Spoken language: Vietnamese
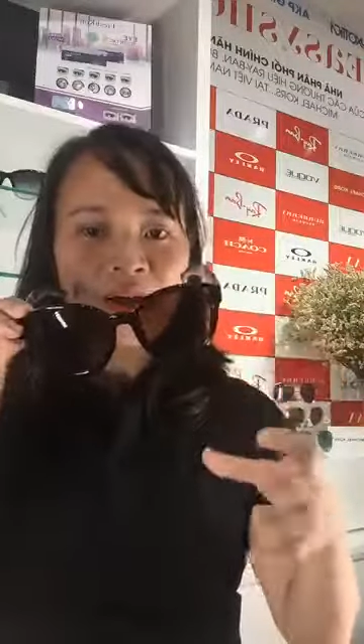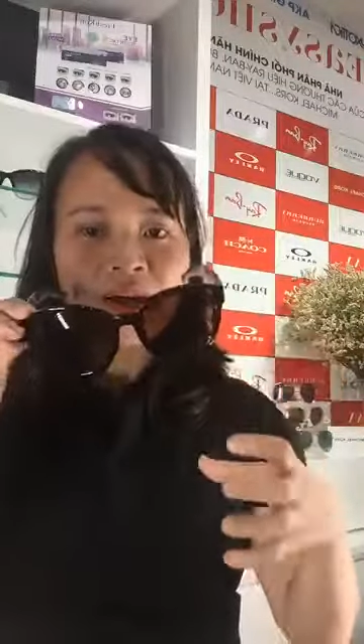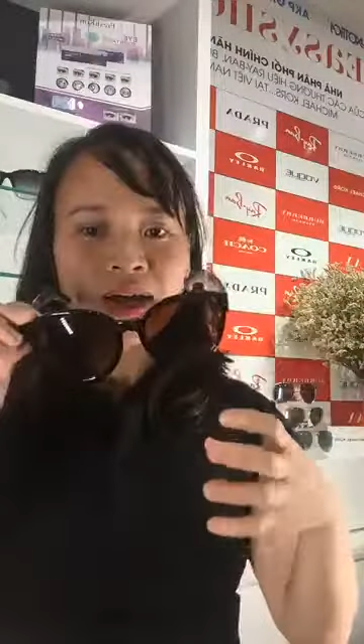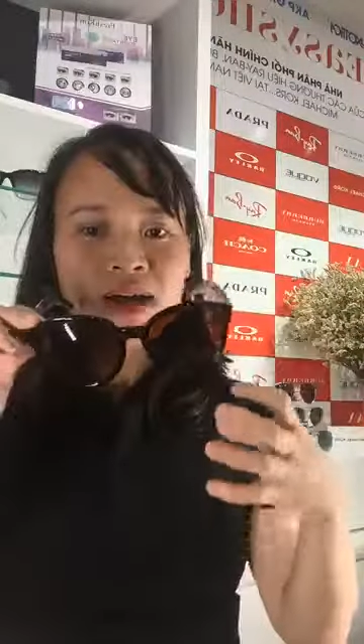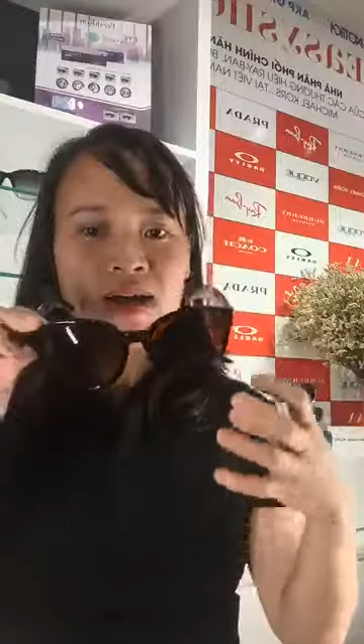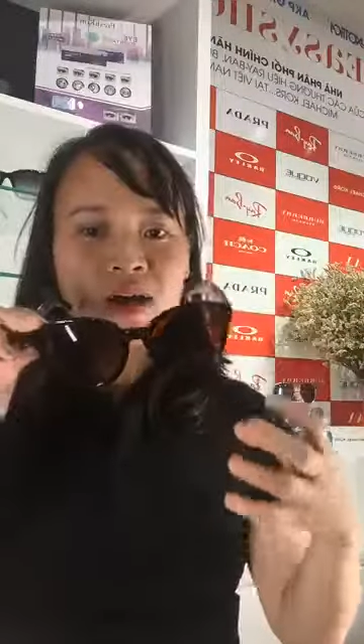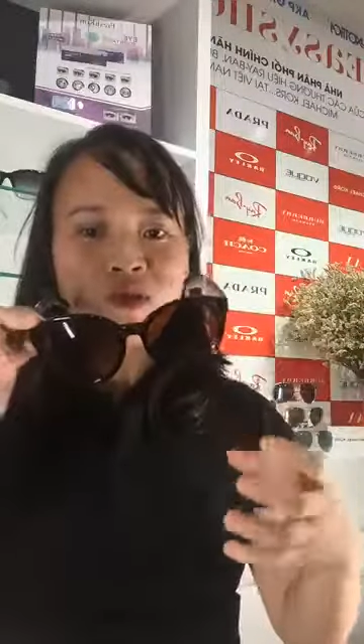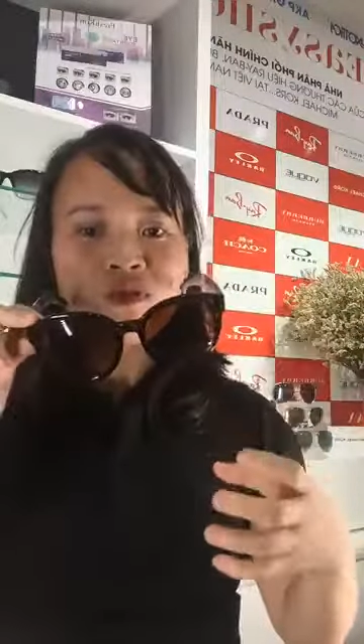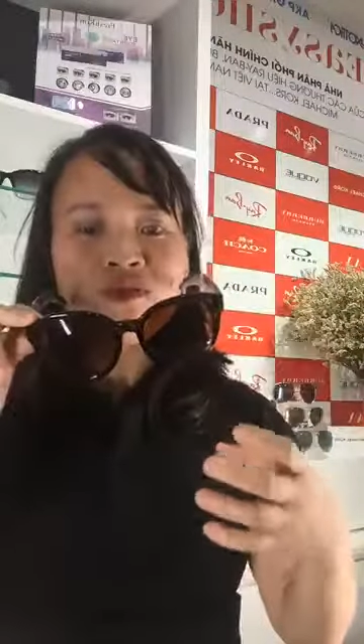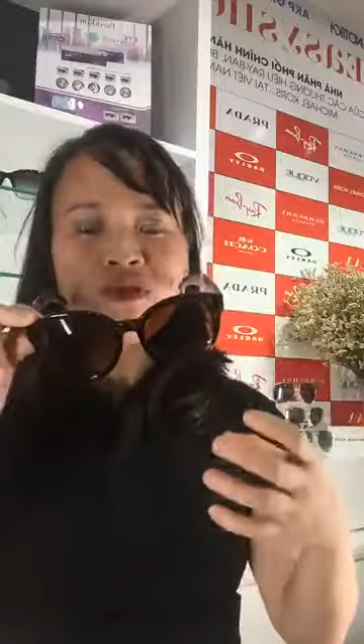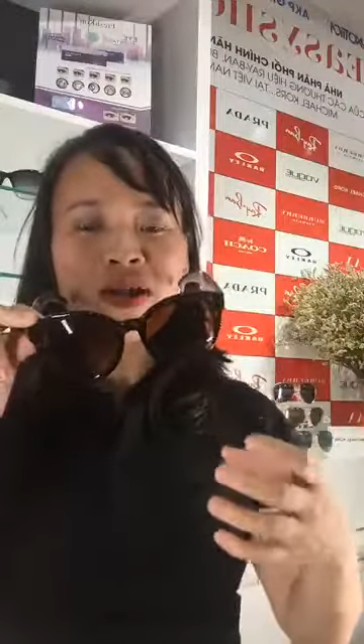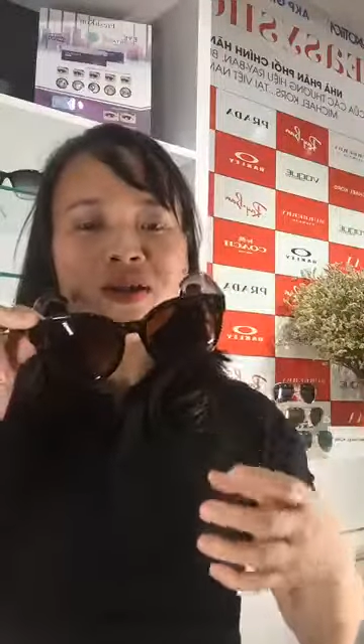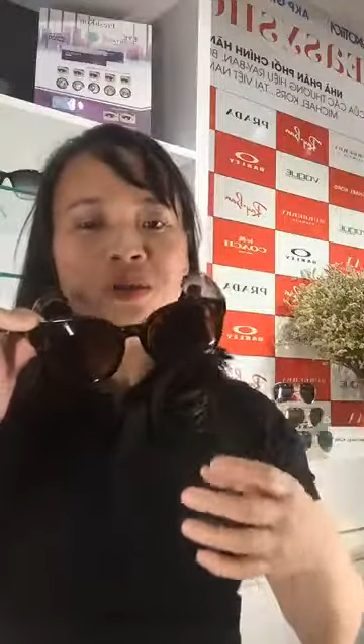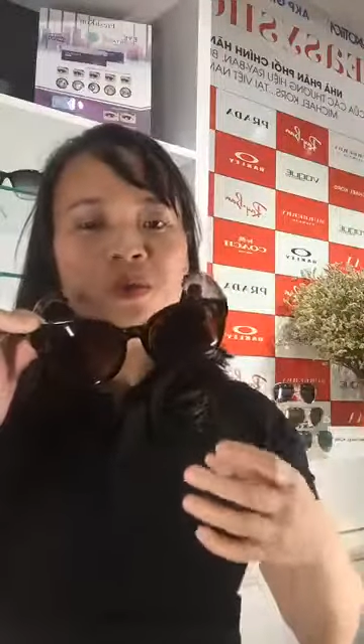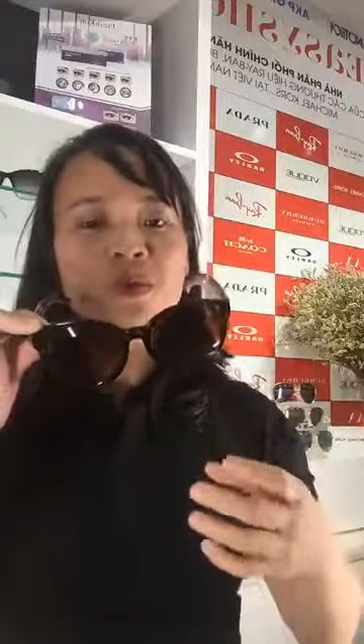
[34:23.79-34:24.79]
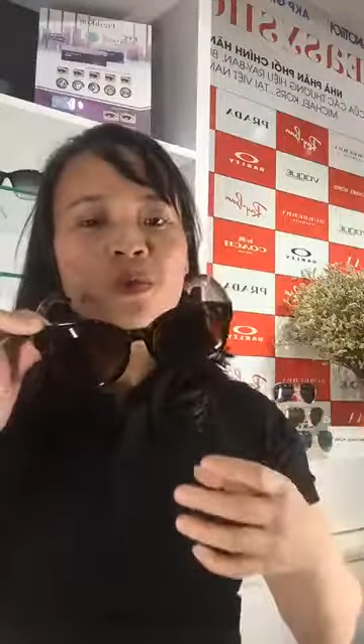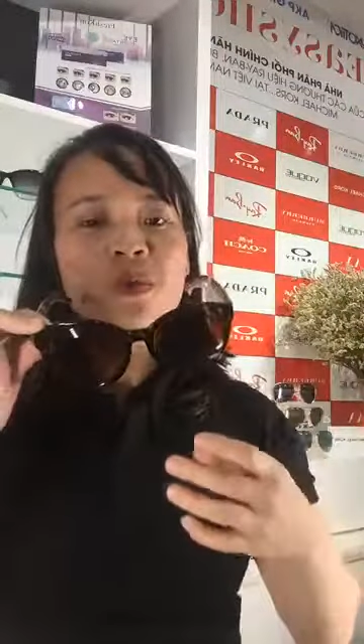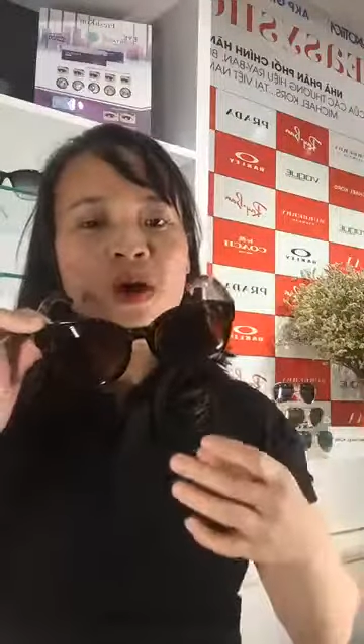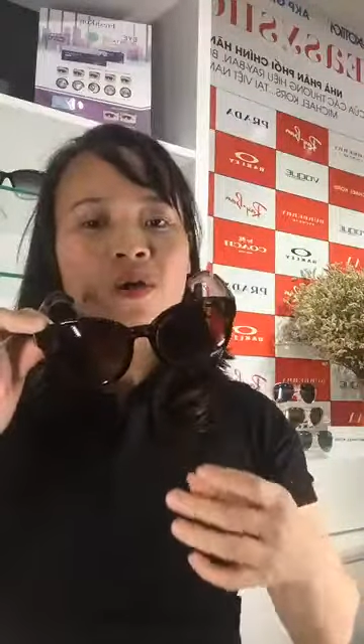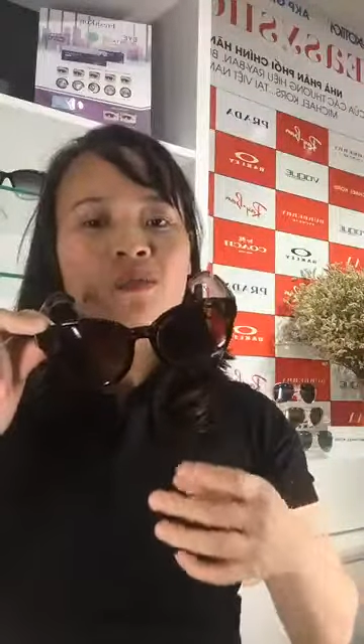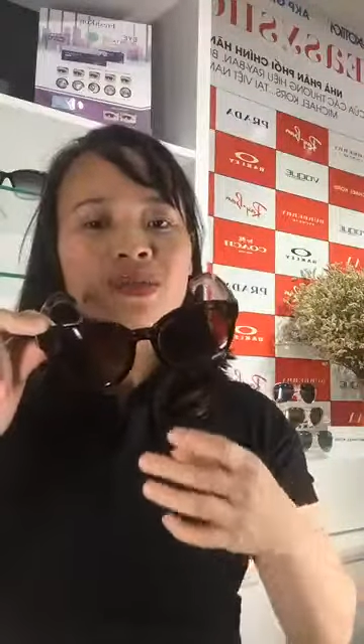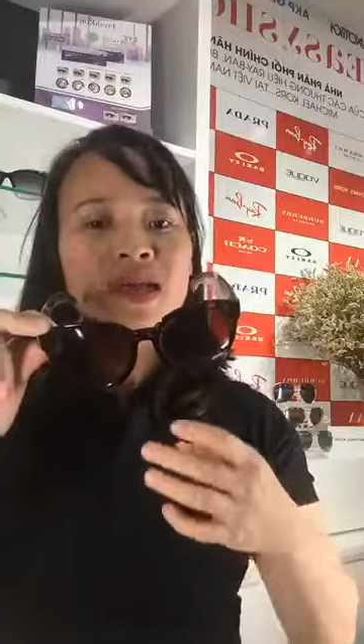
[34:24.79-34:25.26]
Cái cấu phần thủ
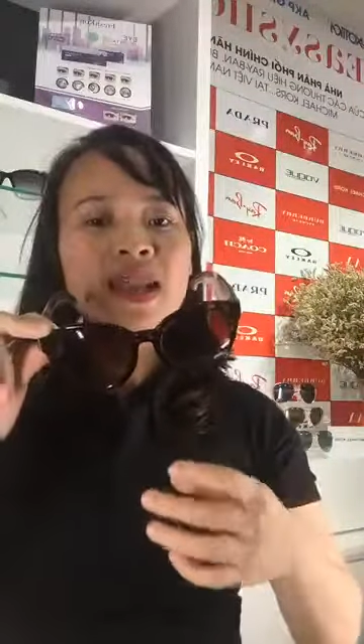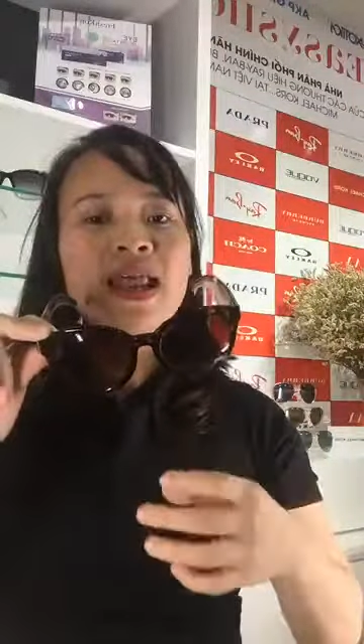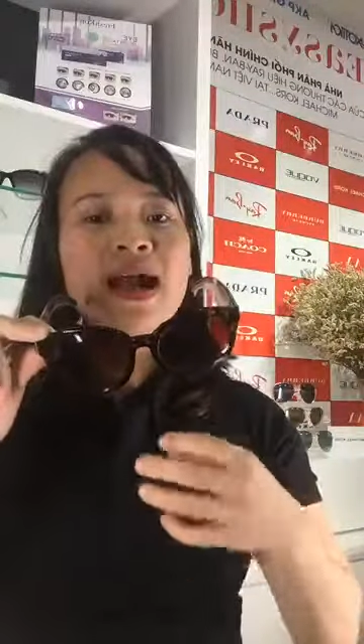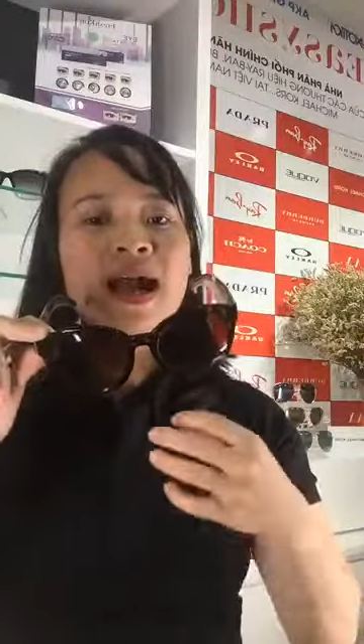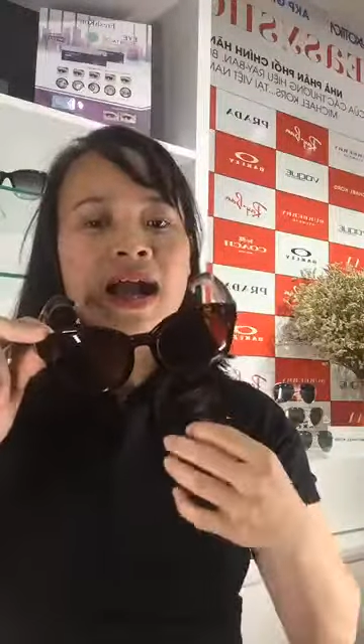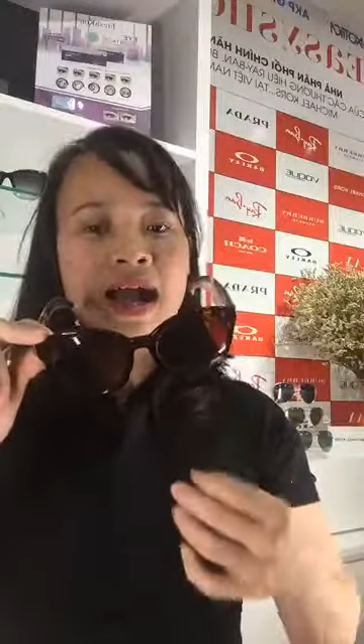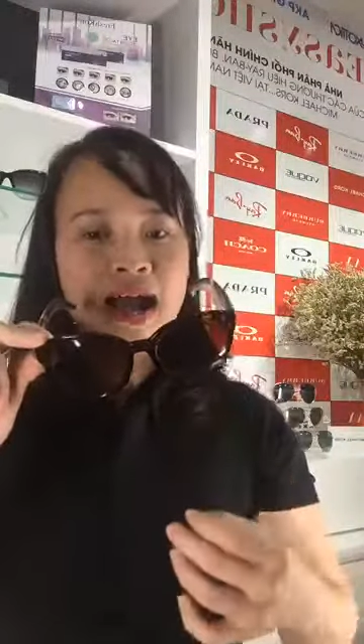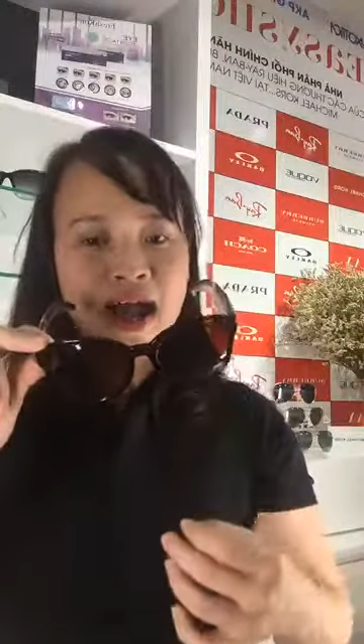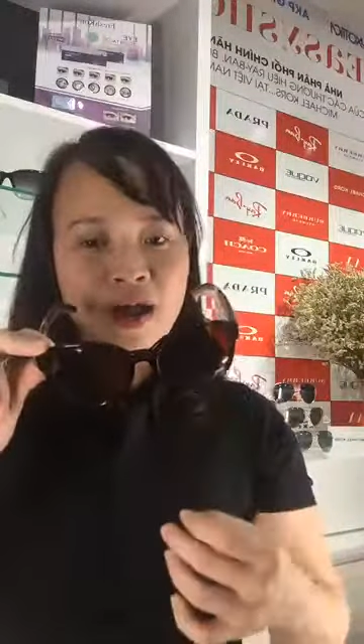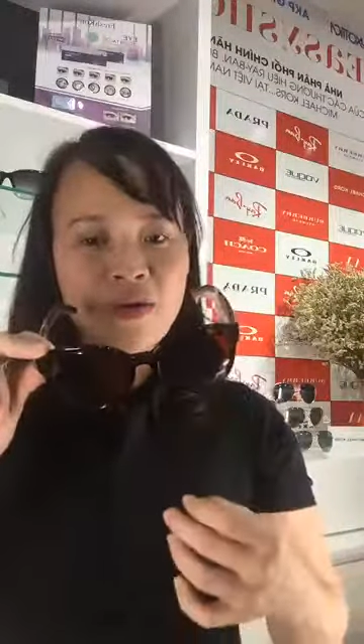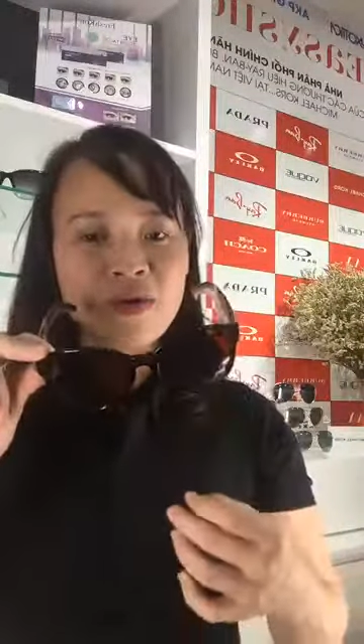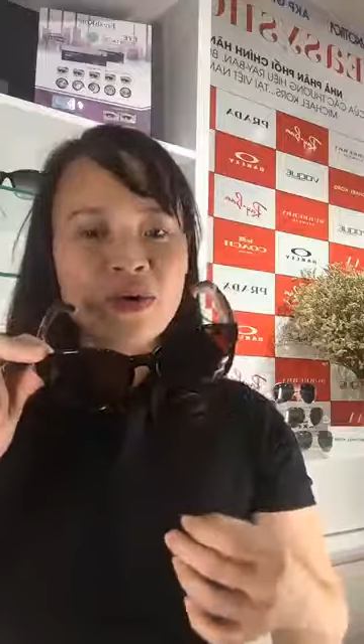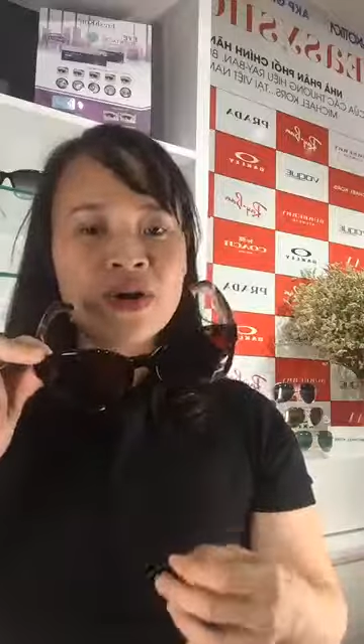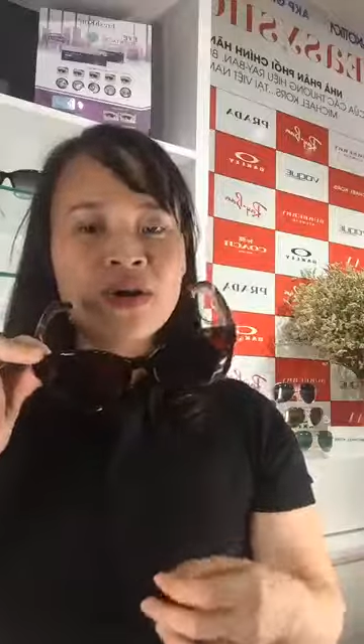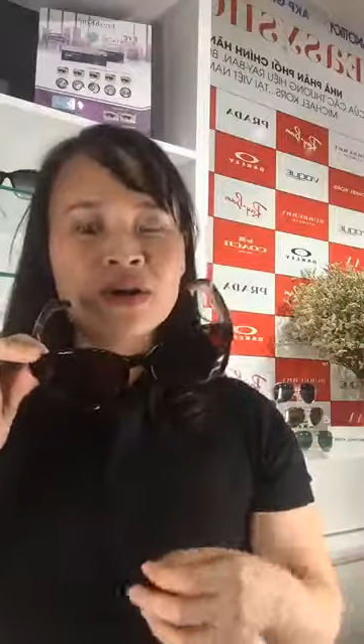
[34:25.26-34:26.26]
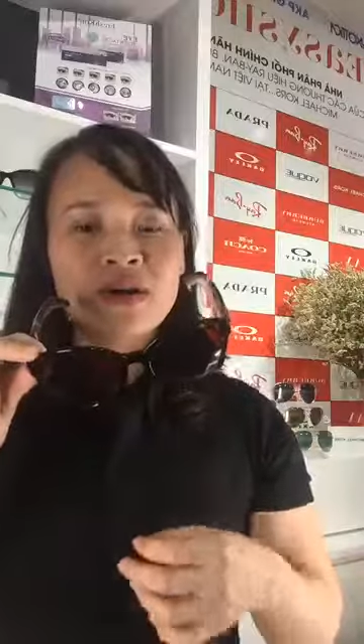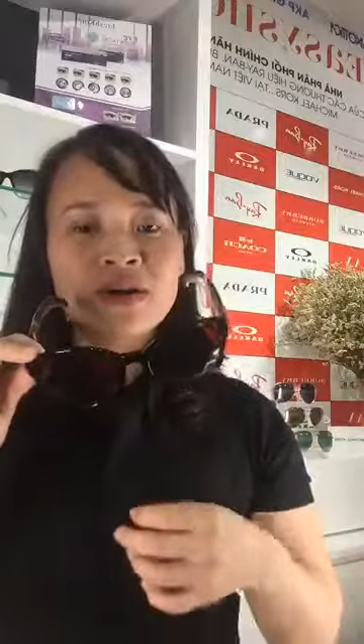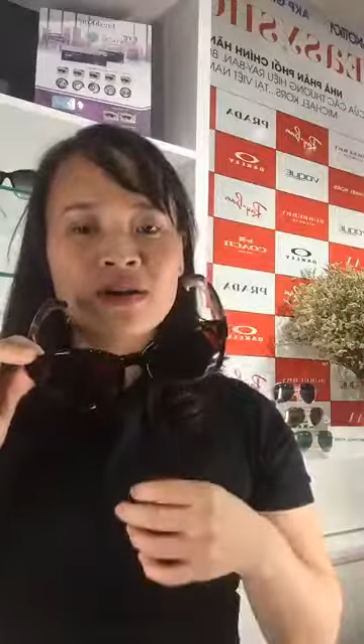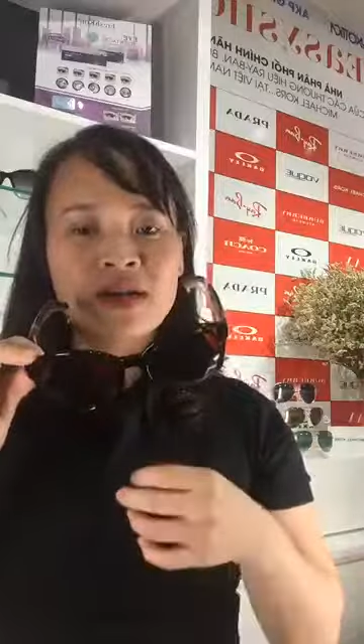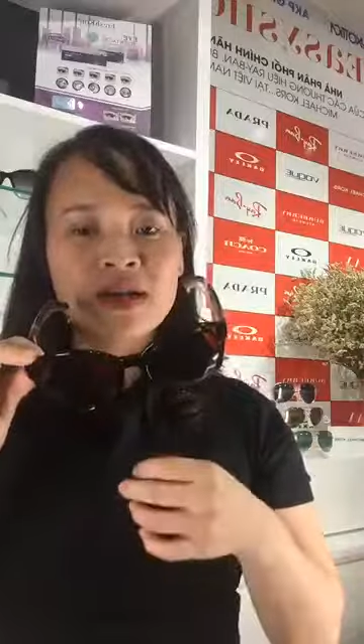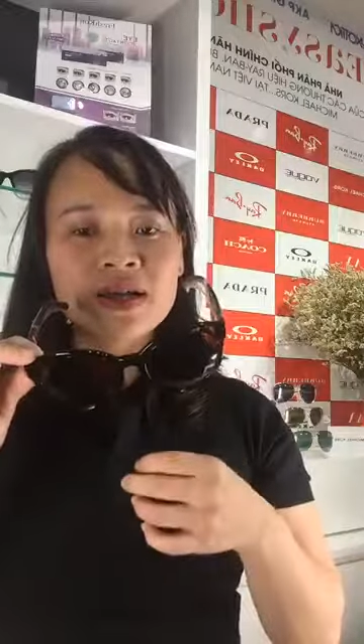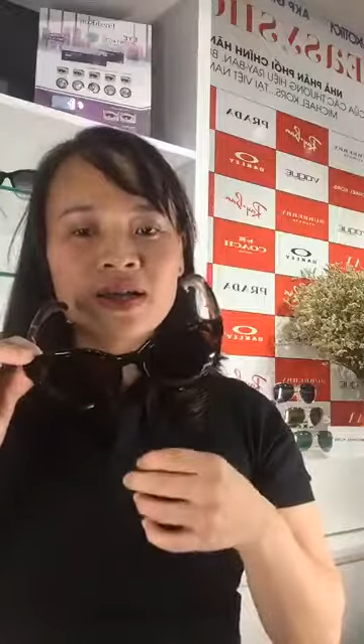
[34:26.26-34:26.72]
công rất là cao
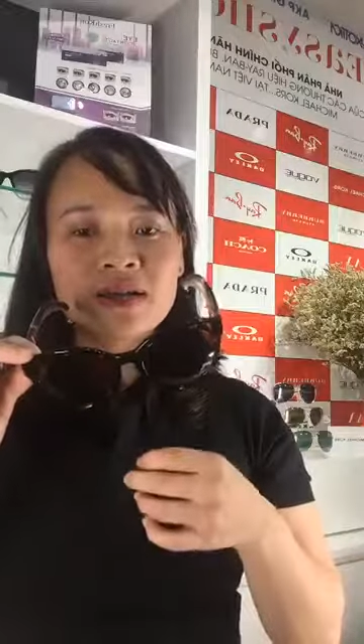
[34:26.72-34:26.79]
ở,